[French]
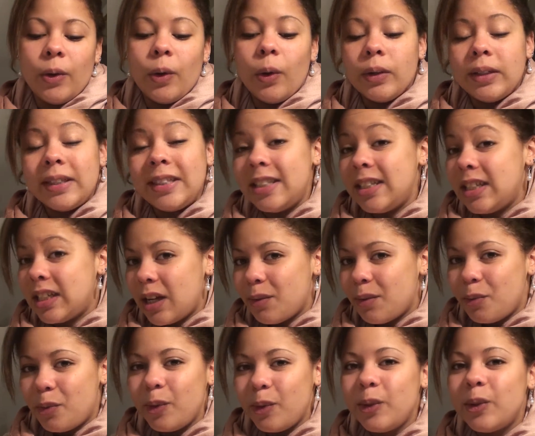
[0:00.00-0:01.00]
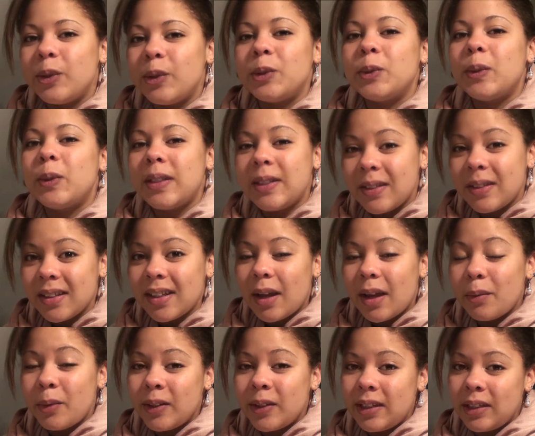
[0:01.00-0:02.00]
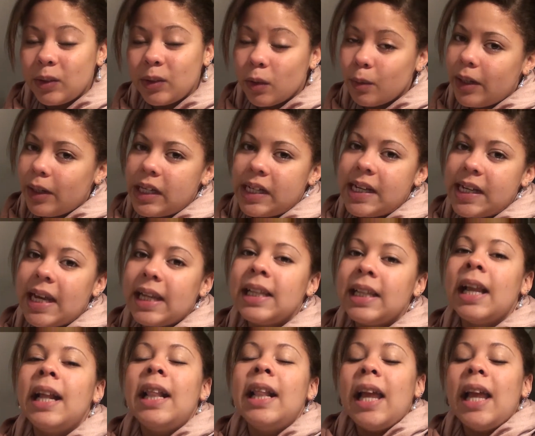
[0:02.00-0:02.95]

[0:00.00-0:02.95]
on est déjà plus de 60 abonnés sur ma chaîne.